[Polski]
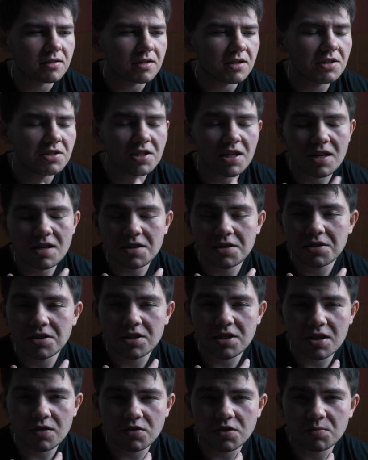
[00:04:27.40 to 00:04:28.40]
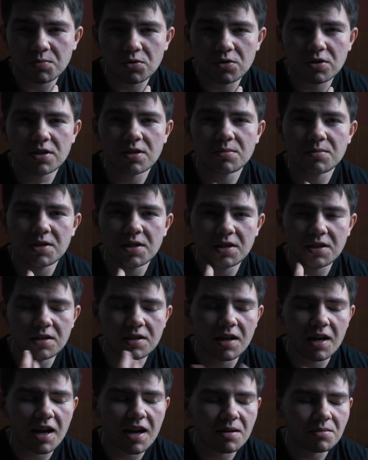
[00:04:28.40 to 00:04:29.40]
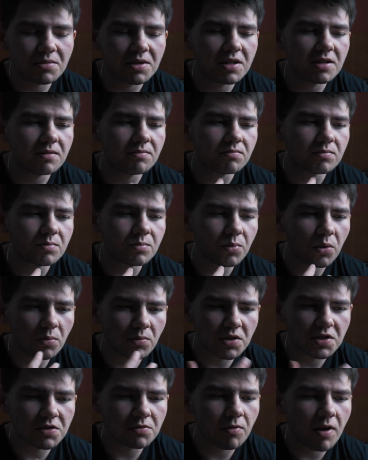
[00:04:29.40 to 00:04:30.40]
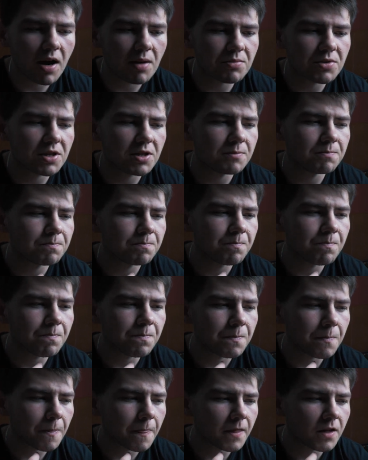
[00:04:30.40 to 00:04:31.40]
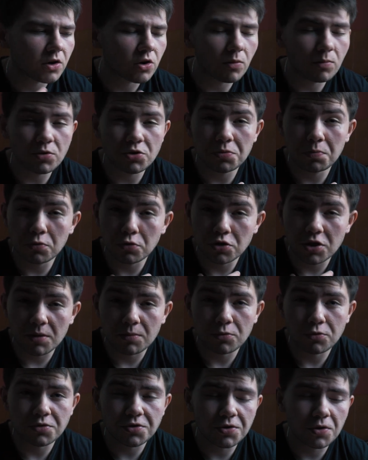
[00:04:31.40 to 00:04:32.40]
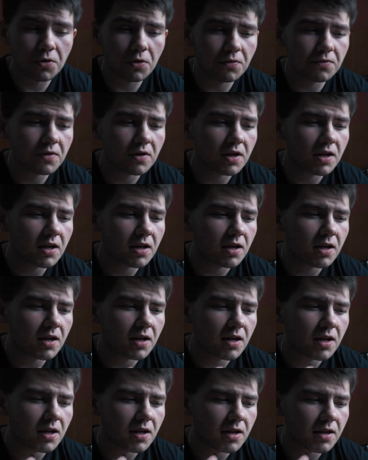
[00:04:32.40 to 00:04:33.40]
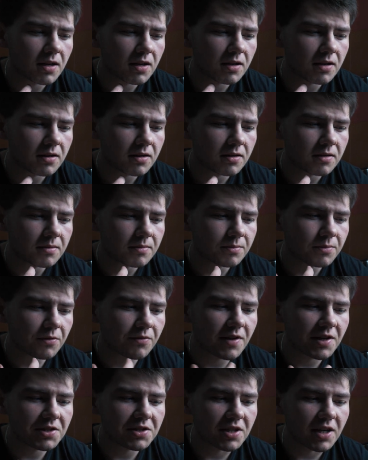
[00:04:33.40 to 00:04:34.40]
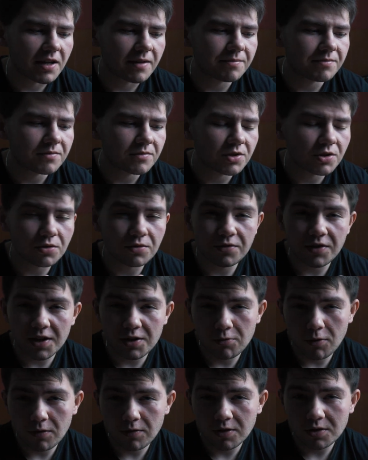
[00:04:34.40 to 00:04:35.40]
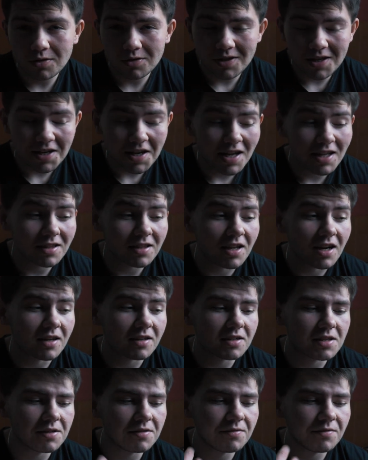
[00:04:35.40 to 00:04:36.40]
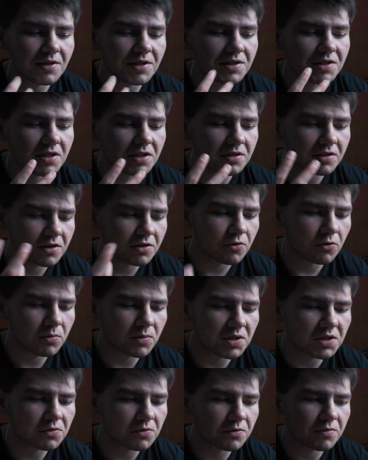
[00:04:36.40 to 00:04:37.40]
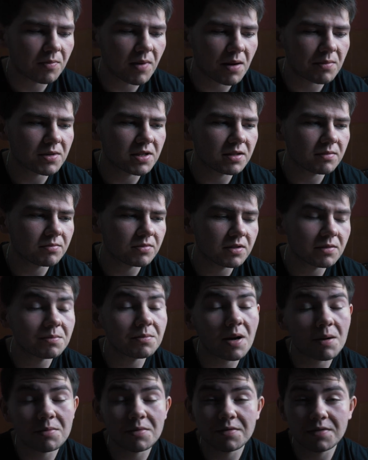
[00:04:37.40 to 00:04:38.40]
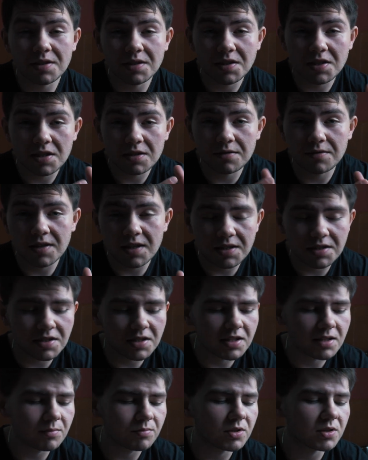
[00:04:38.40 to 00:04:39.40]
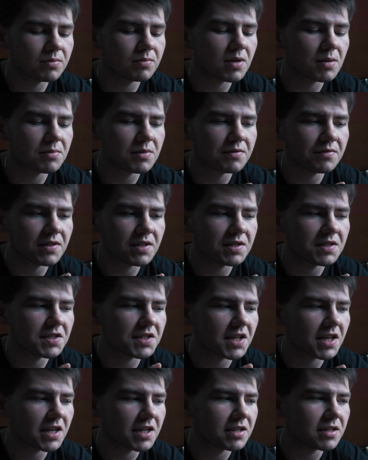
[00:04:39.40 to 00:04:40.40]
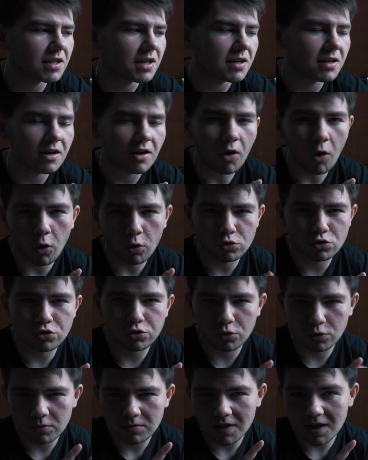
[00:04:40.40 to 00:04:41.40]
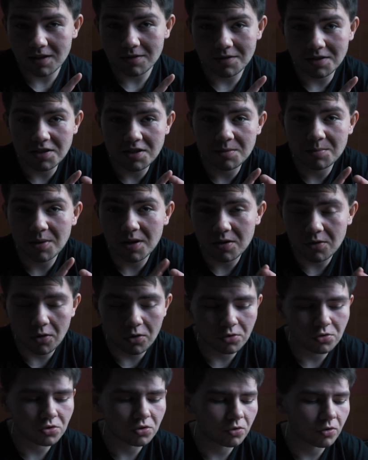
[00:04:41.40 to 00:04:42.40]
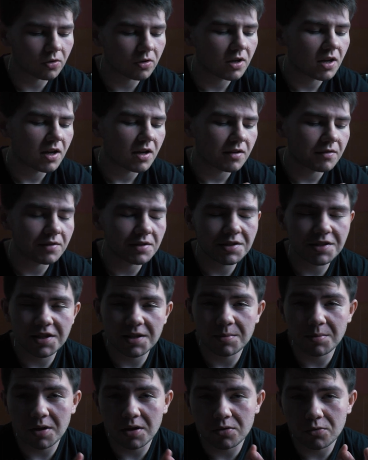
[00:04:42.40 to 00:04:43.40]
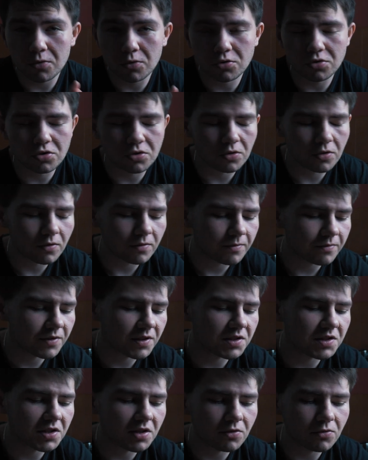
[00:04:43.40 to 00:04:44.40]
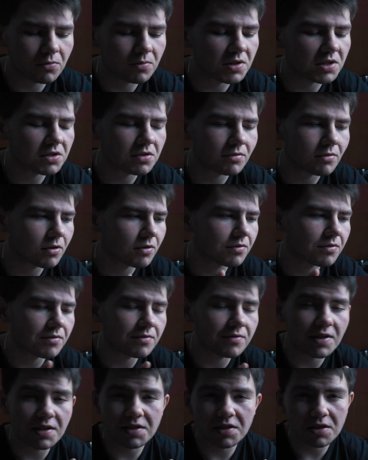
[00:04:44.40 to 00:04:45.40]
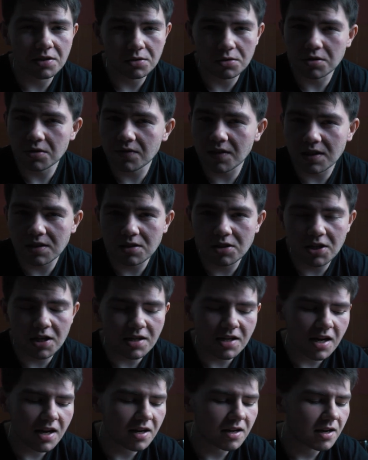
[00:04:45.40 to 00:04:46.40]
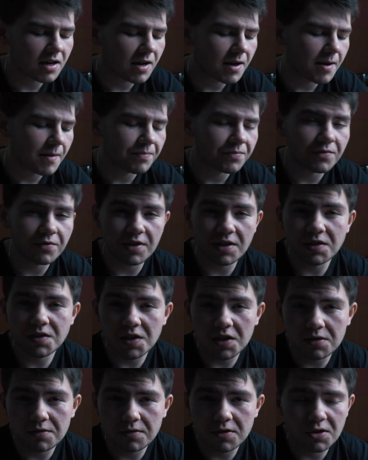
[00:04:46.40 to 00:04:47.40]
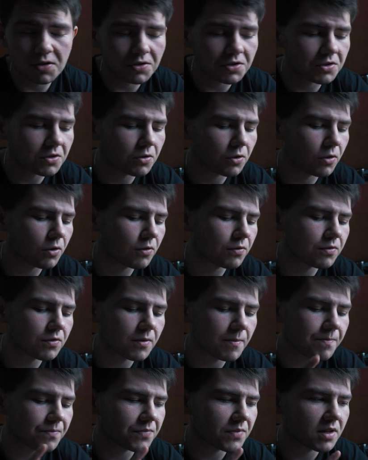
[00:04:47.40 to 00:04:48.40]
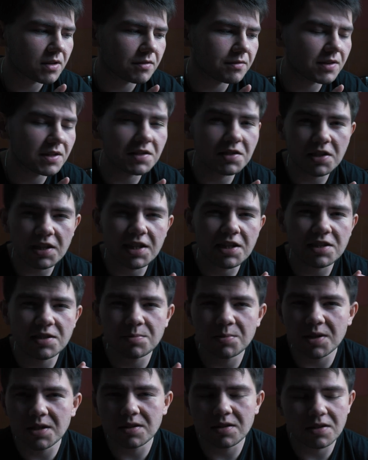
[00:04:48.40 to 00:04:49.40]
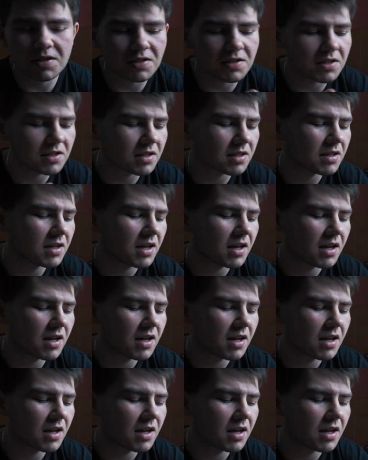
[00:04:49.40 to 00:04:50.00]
i dzielić się wspólnymi ideami, pomysłami, robić burzę mózgów. Bo wiecie, co dwie głowy to nie jedna, i im więcej tych umysłów mamy, tym mamy więcej wiedzy, tym mamy więcej oczu, tak? Więcej par oczu, więcej par uszu, więcej umysłów, więcej doświadczenia, więcej wniosków, więcej ekspertyzy,